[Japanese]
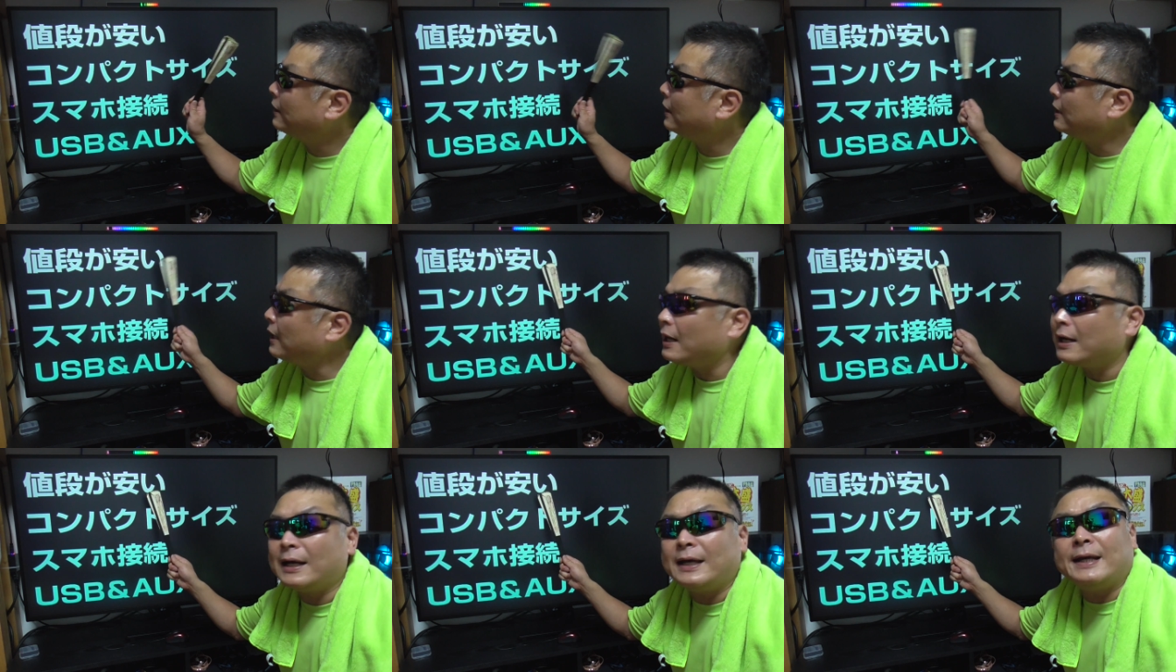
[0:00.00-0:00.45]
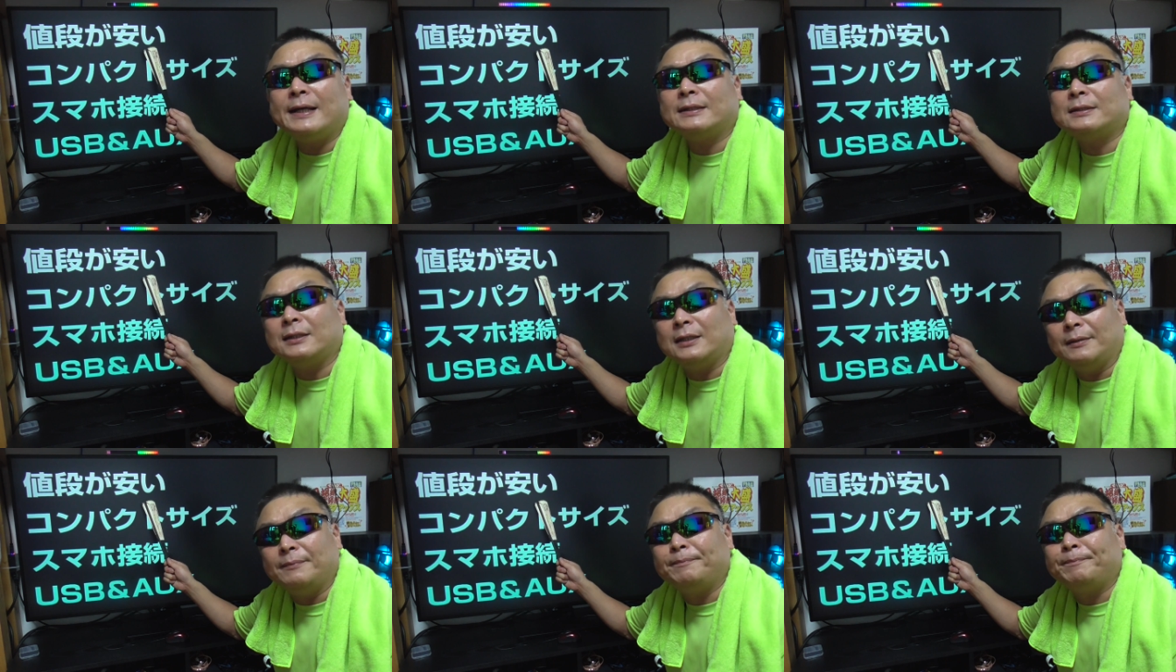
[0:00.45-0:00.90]
値段が
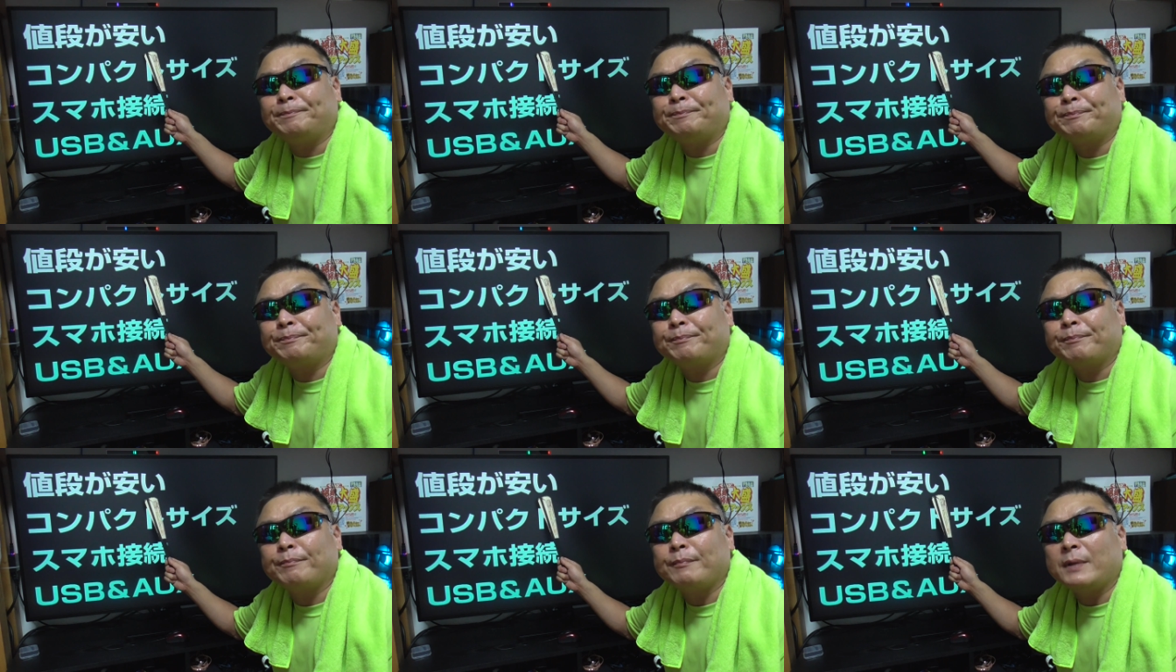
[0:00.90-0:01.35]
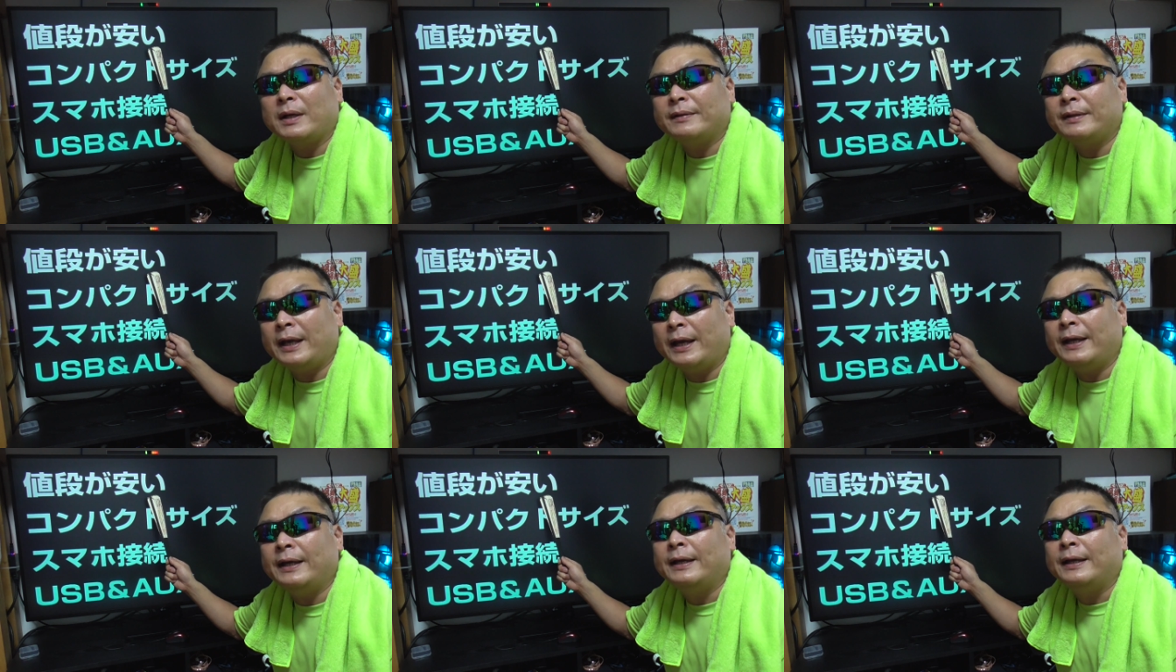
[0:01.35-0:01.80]
安い
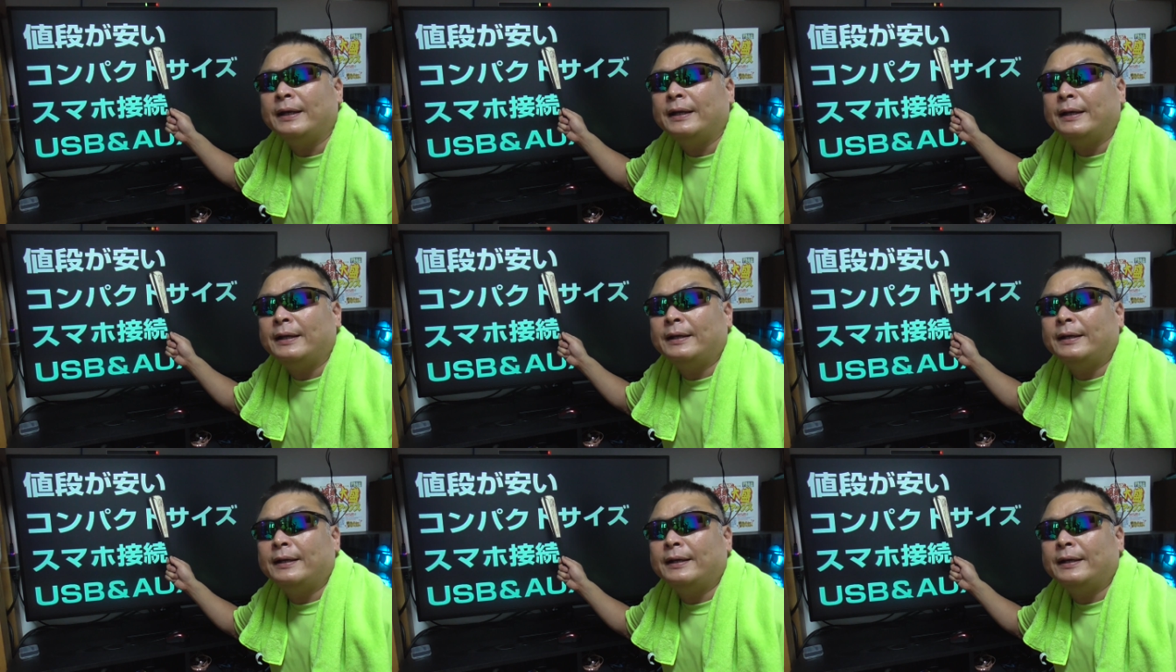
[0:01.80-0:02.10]
ね